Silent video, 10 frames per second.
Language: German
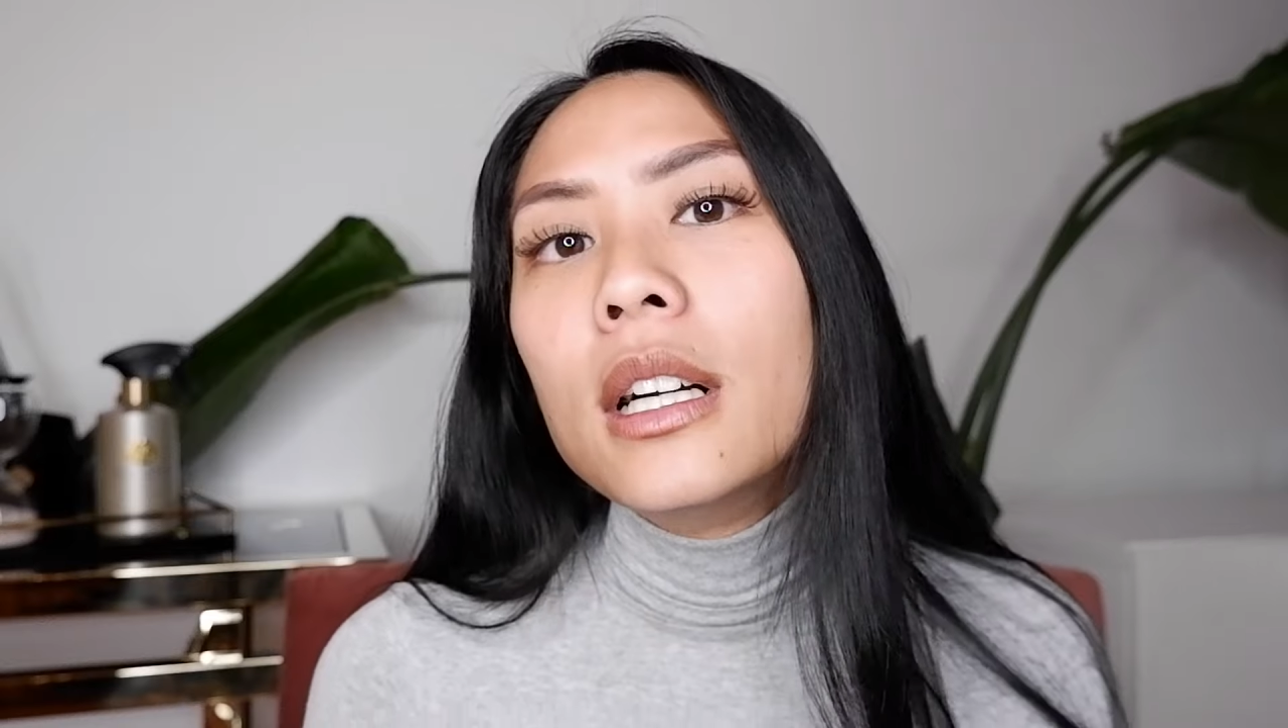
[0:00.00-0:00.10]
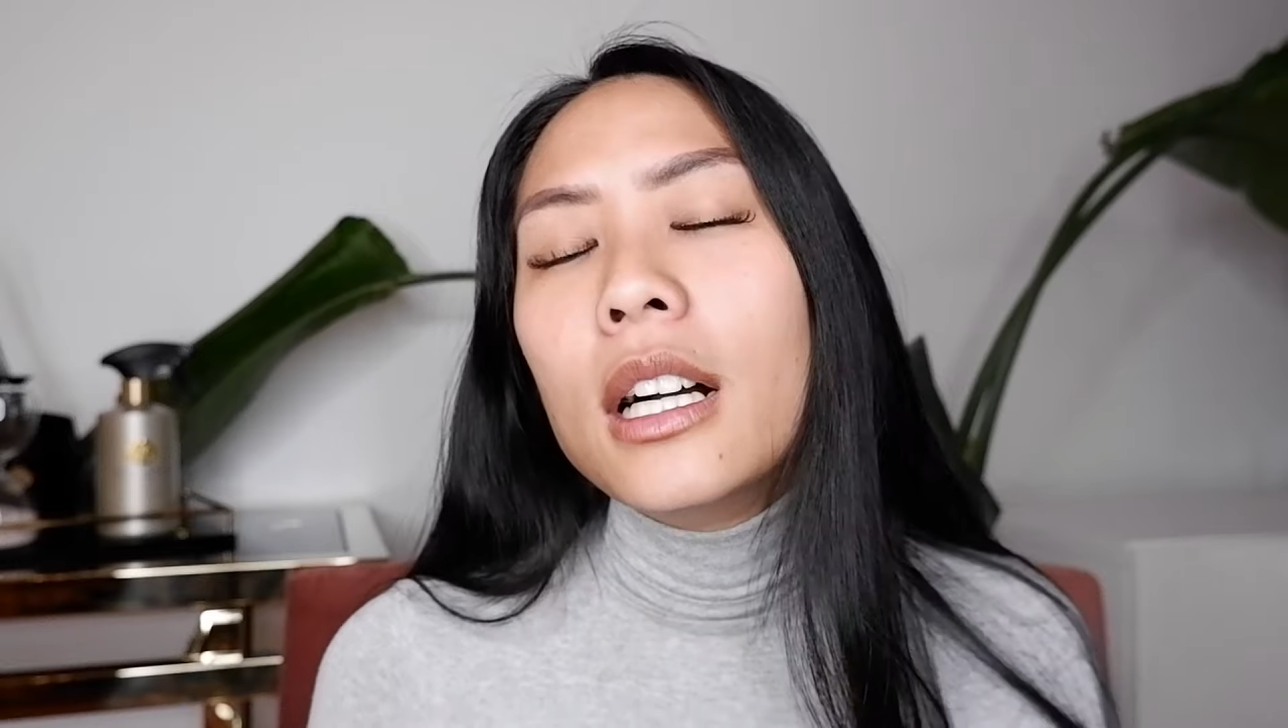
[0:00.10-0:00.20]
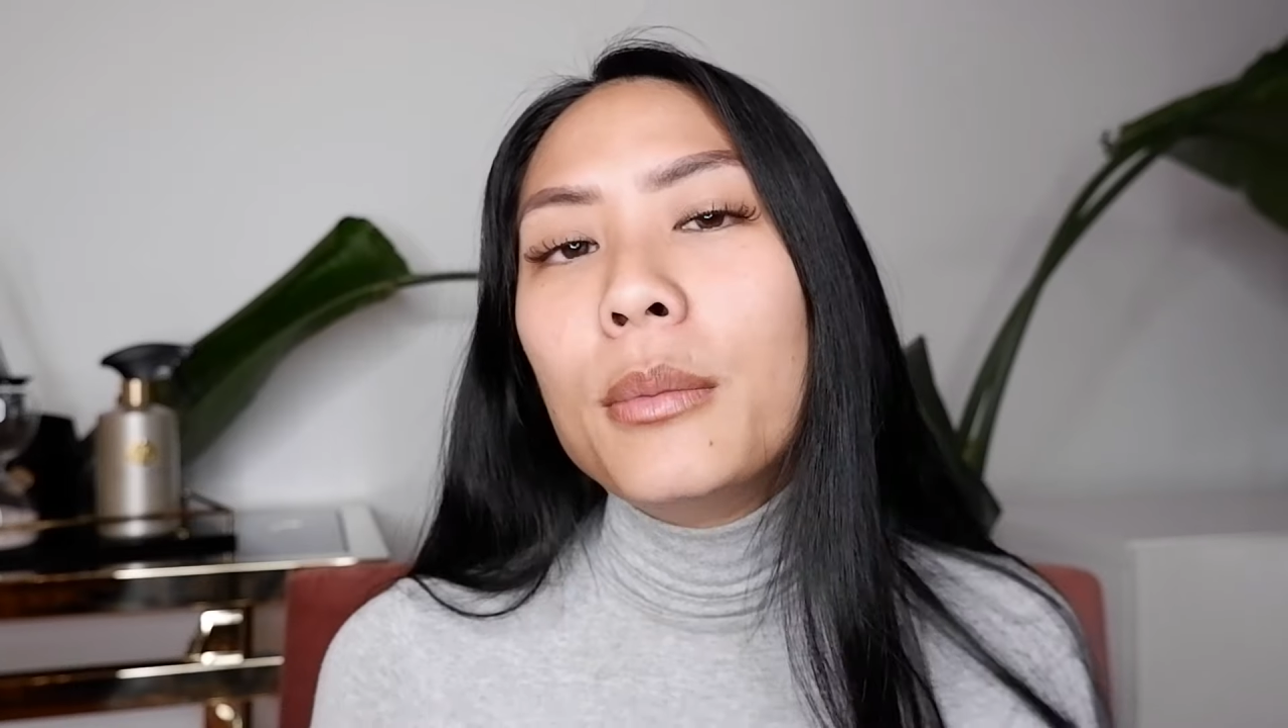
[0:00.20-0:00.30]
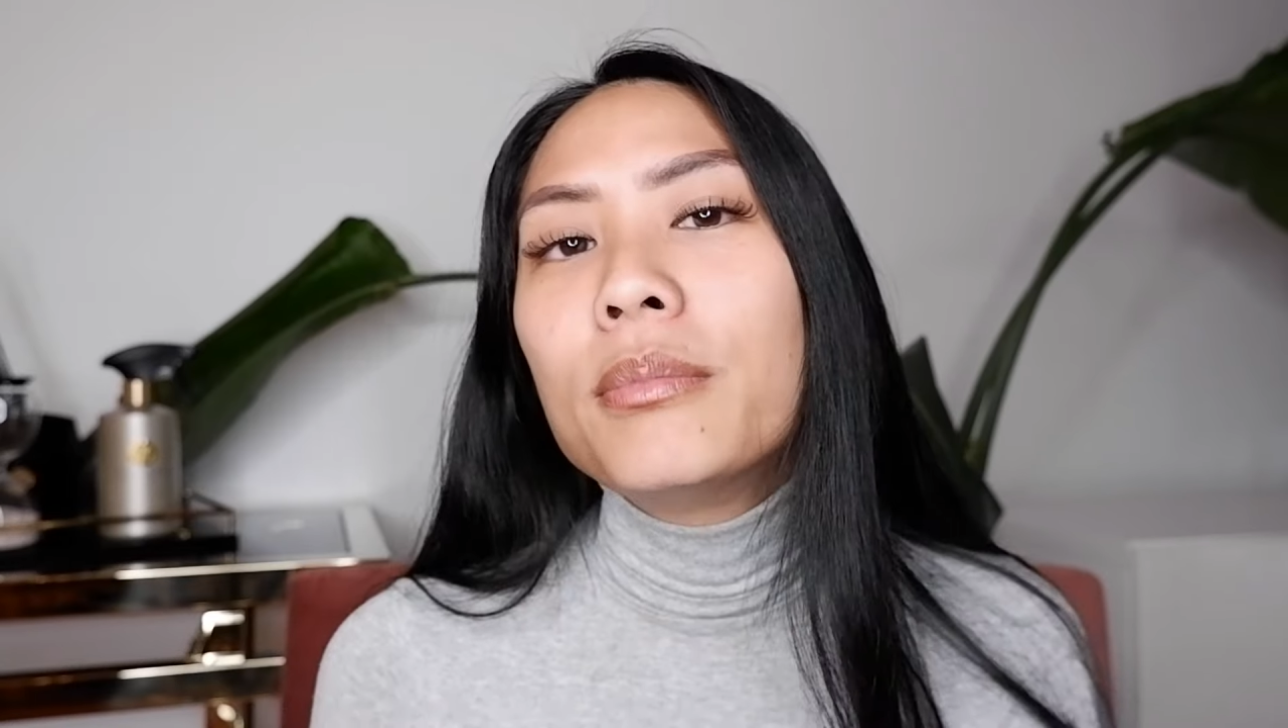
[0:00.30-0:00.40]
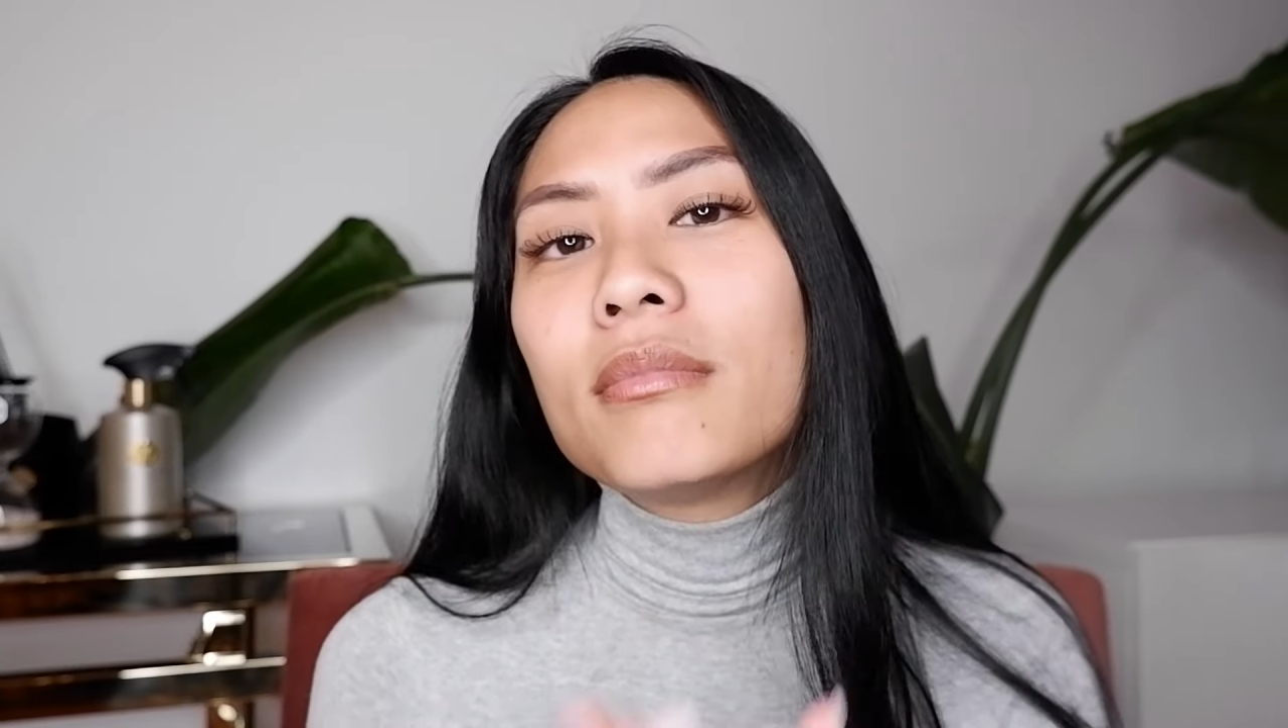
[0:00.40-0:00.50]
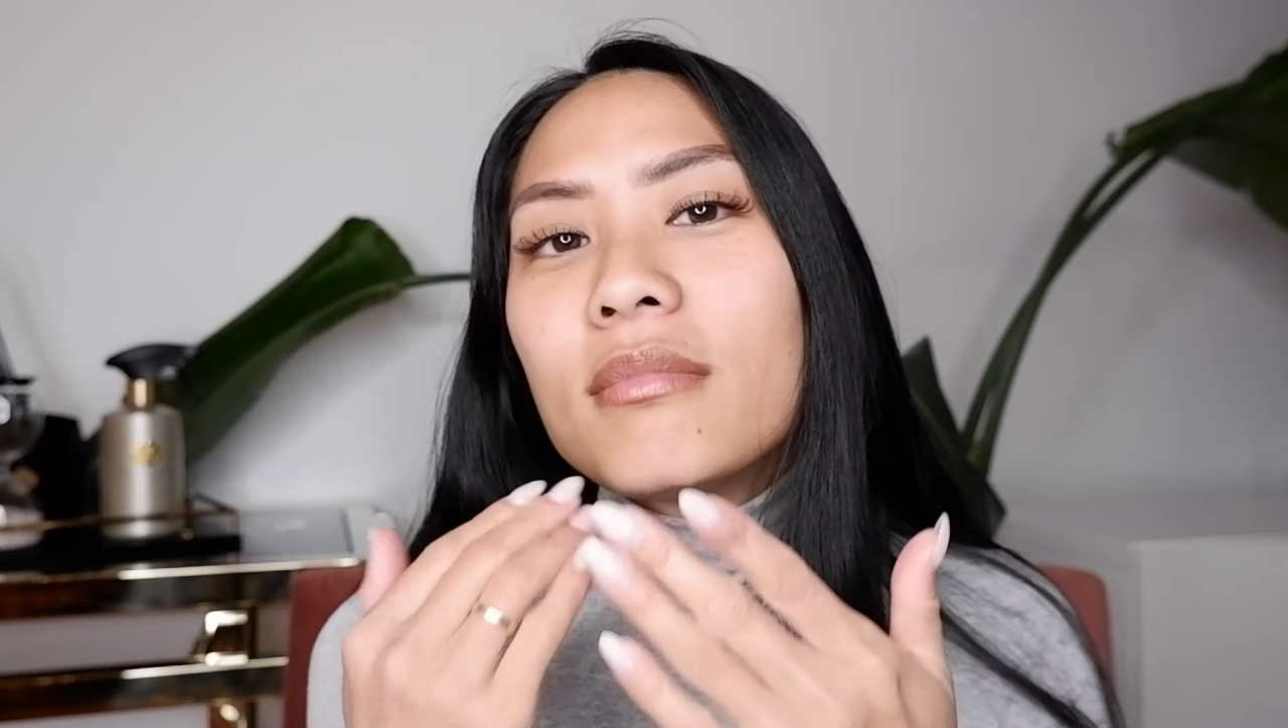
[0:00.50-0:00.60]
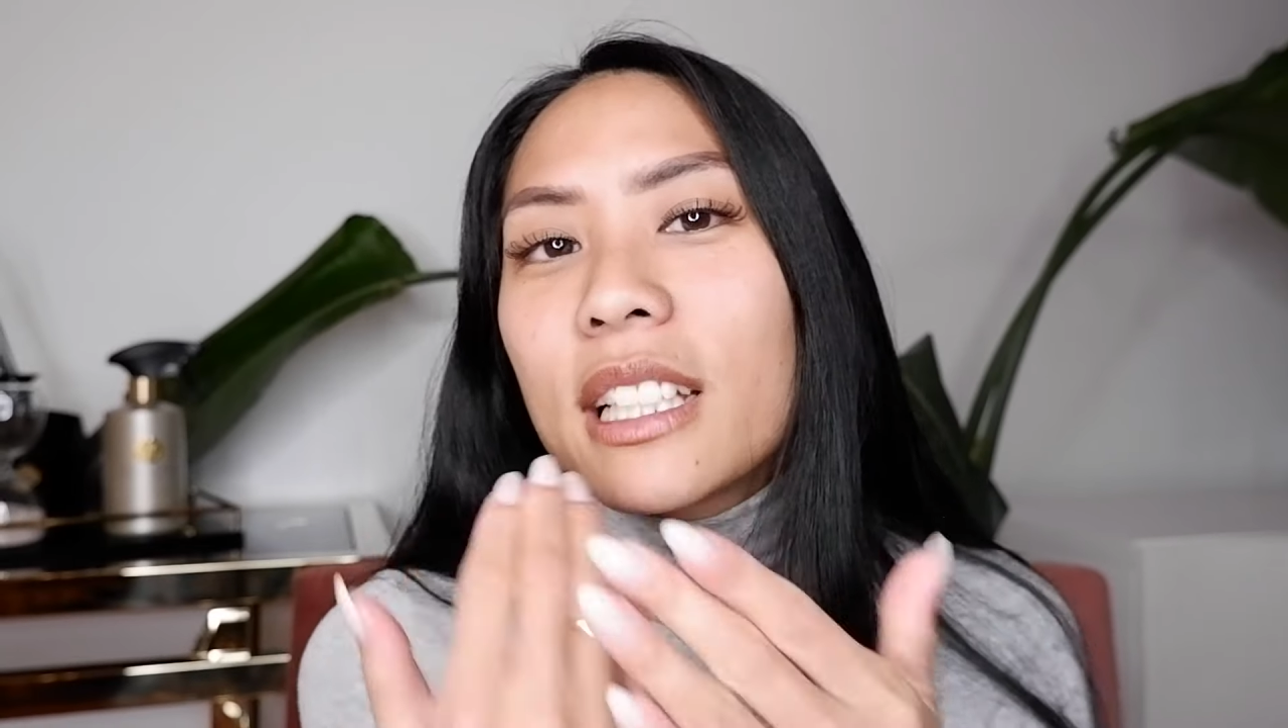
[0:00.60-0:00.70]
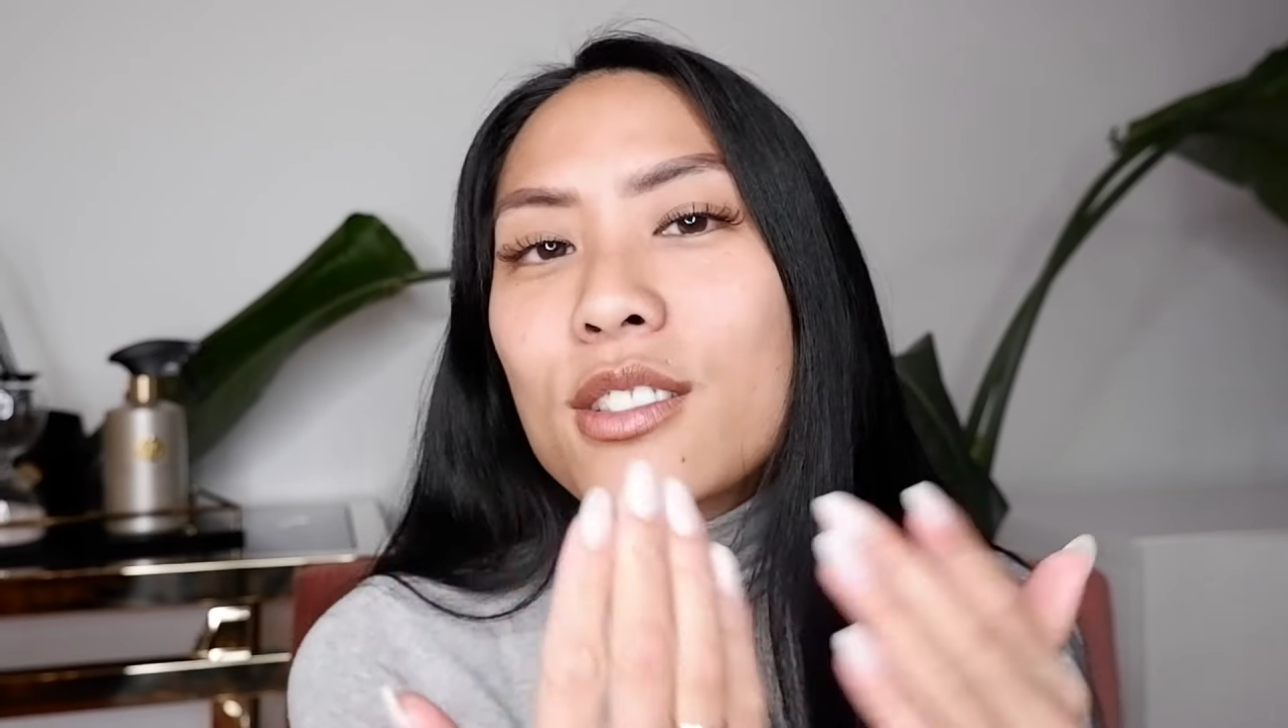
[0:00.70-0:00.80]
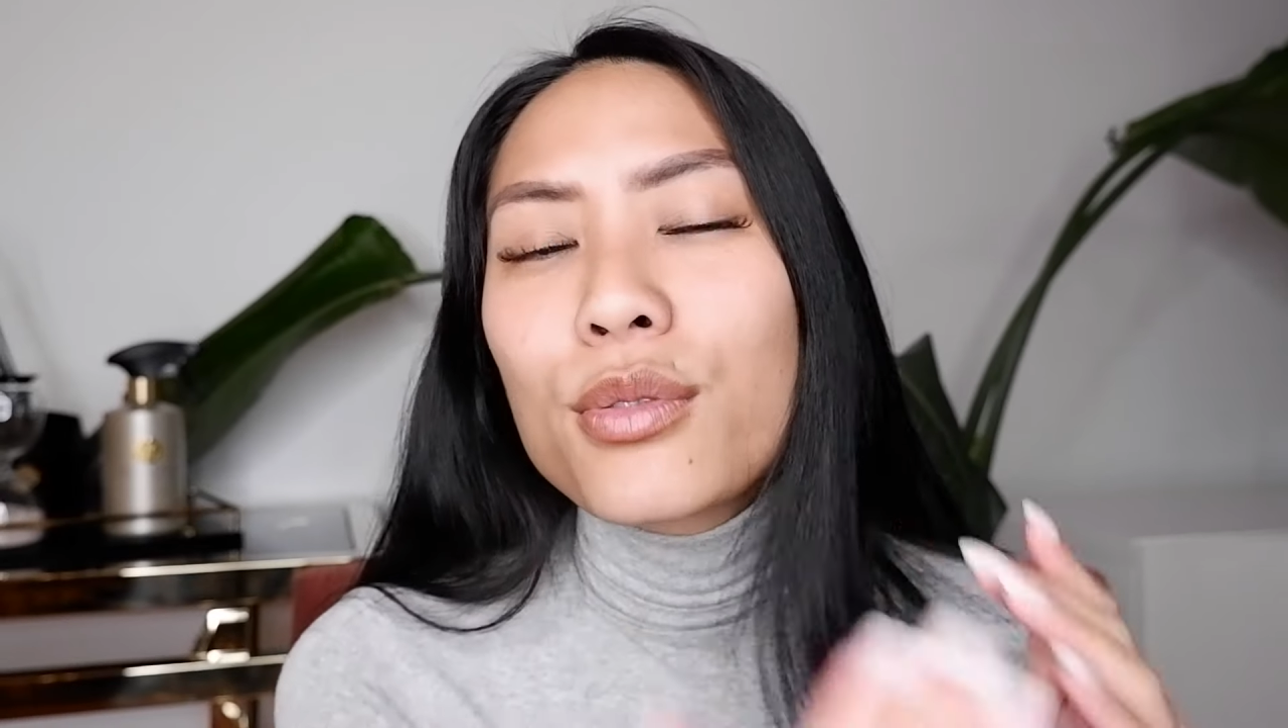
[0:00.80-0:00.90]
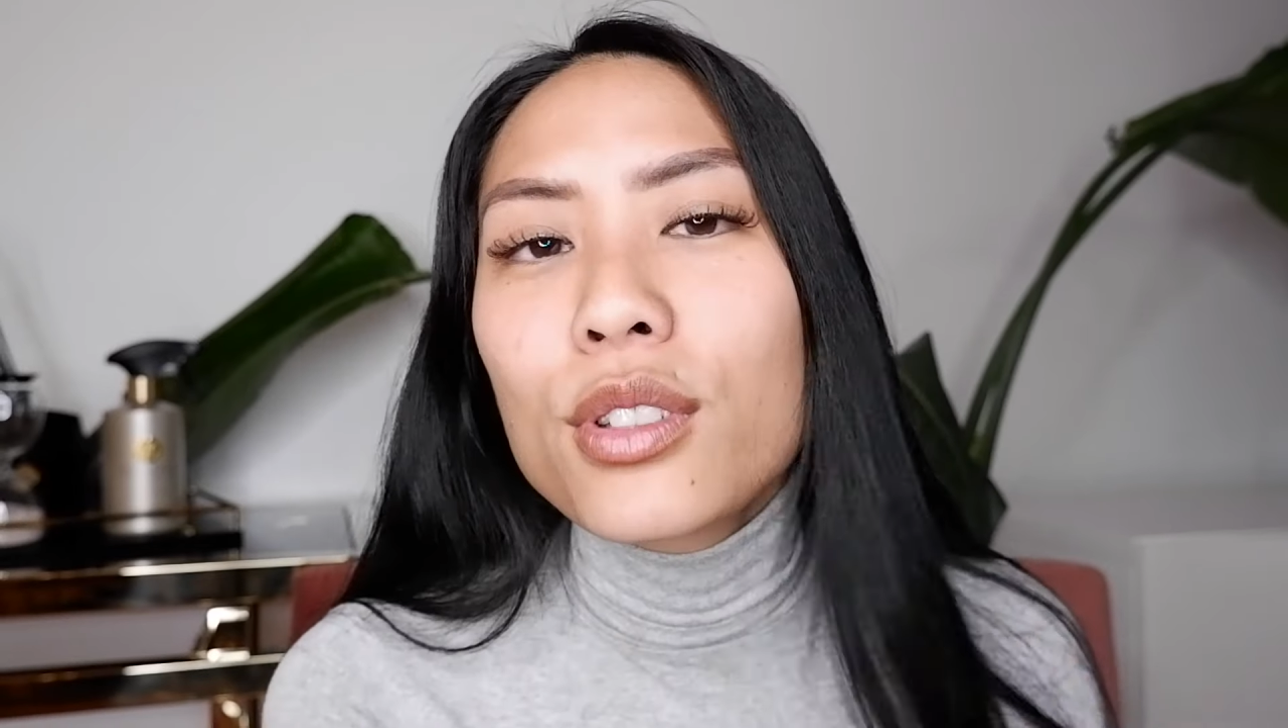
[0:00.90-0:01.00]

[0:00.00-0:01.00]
Ähm, jetzt